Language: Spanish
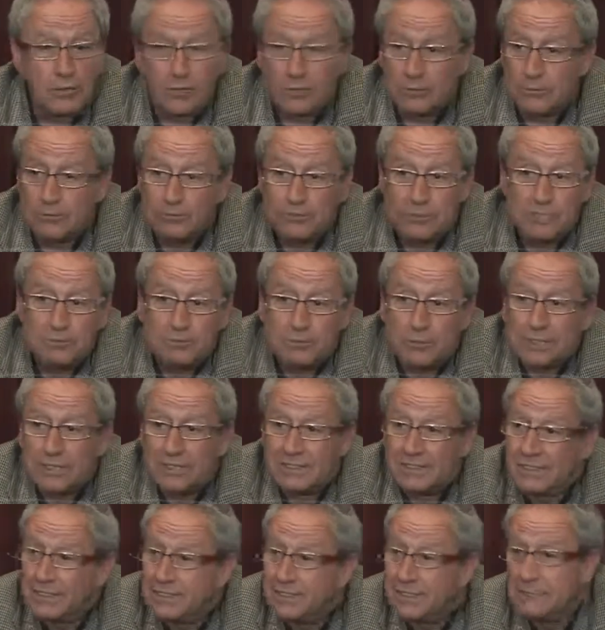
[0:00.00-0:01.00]
algún tipo de
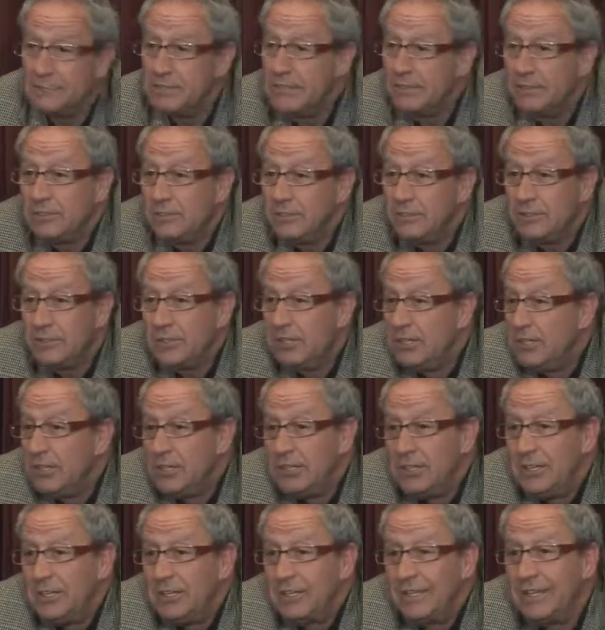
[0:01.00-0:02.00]
sentimiento
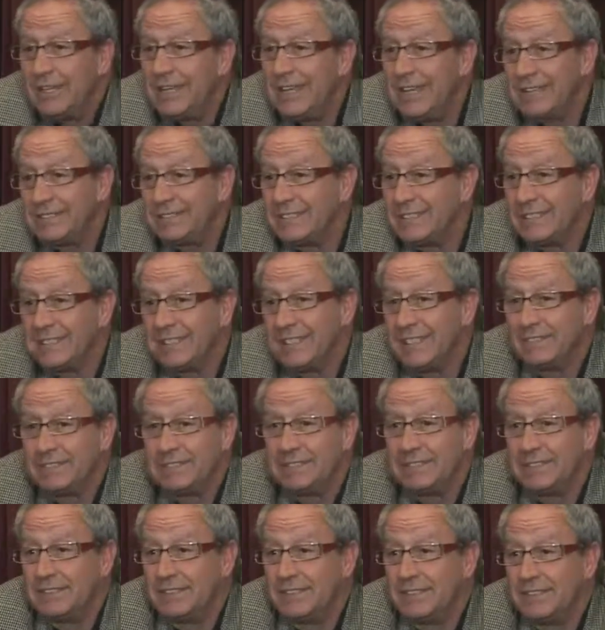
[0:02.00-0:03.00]
que hace que
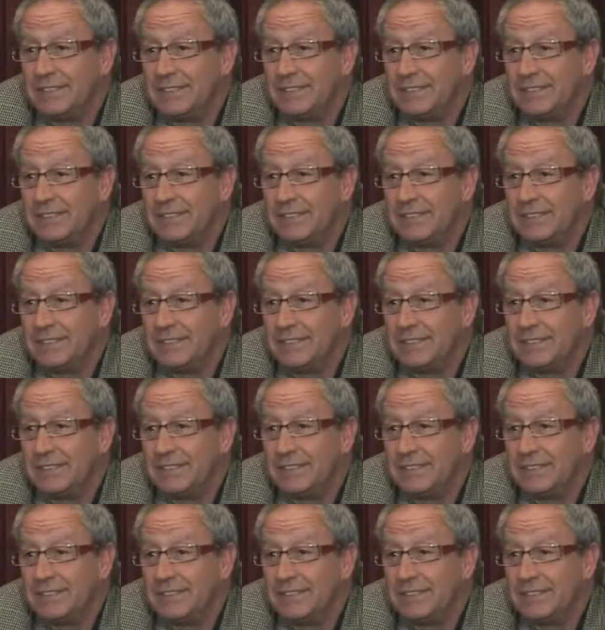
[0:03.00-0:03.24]
ese,